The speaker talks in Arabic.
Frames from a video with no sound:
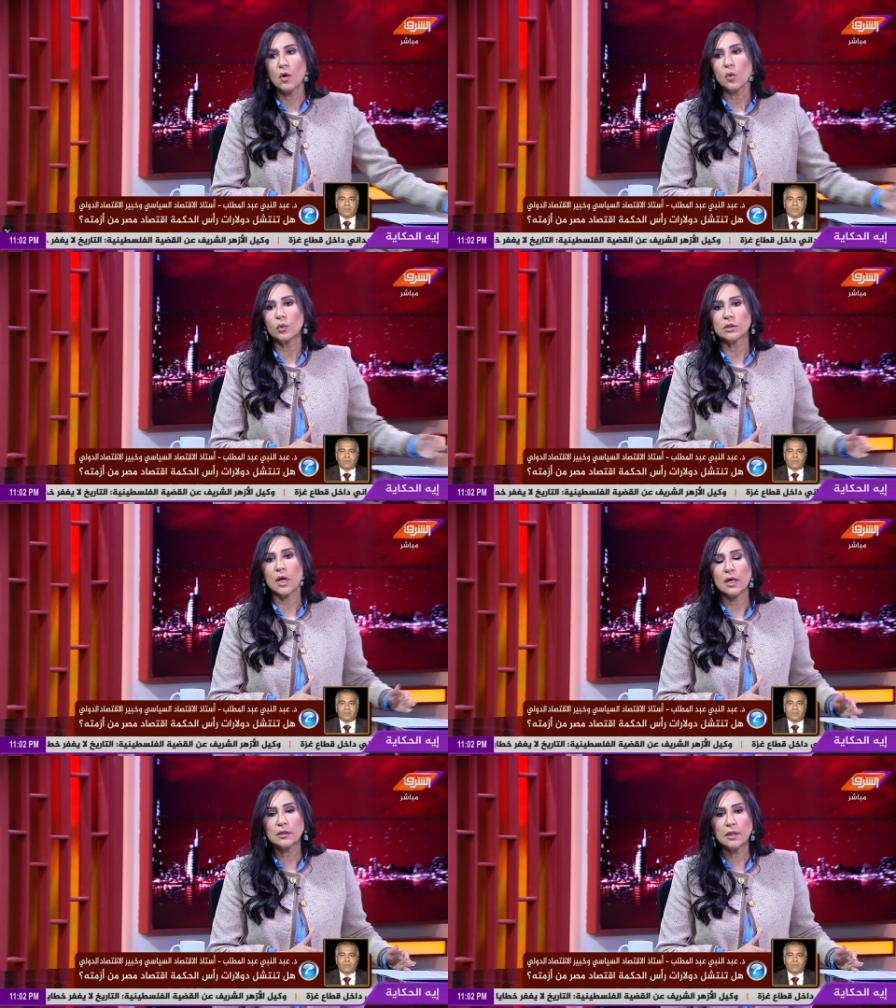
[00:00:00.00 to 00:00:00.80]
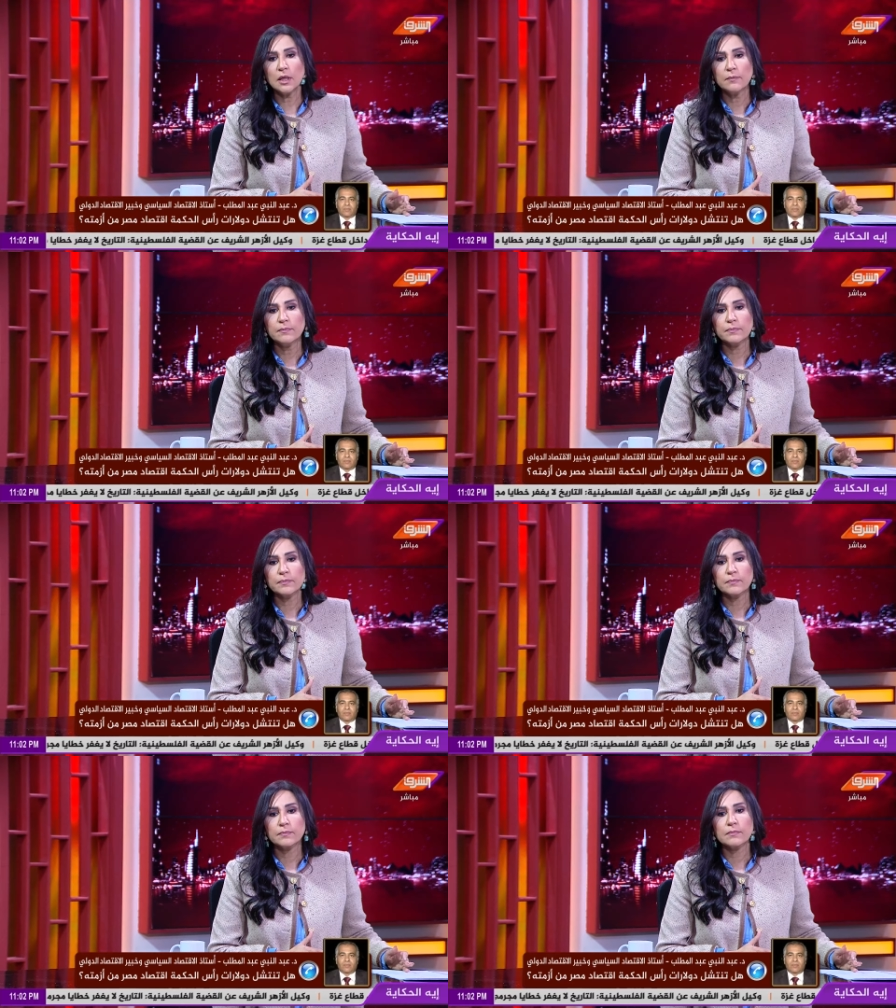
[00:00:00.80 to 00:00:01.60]
والنهارده
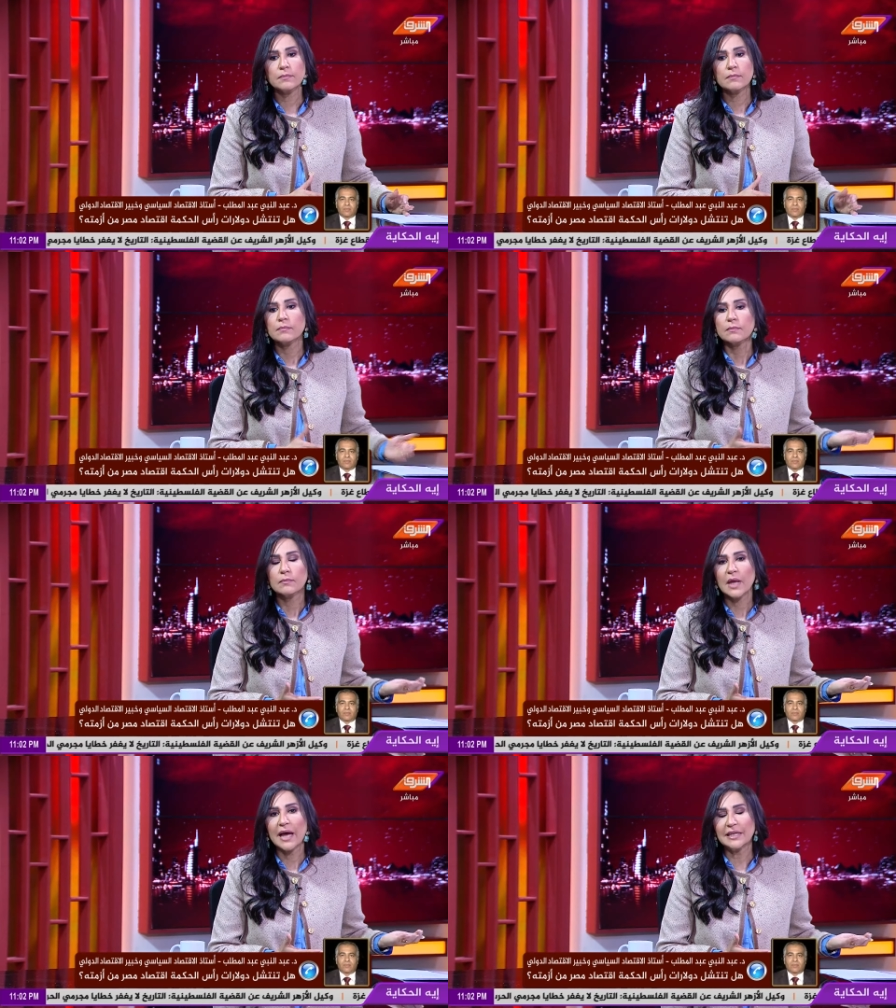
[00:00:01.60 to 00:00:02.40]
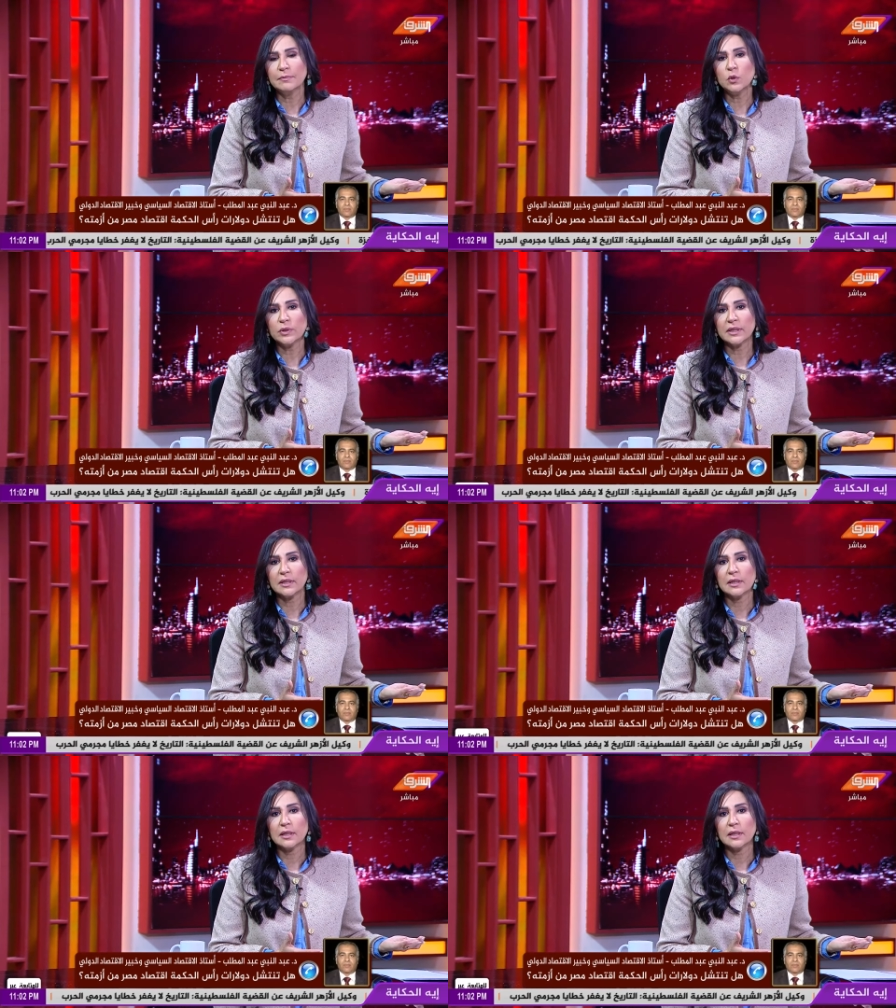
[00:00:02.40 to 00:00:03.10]
هيعملوا ايه؟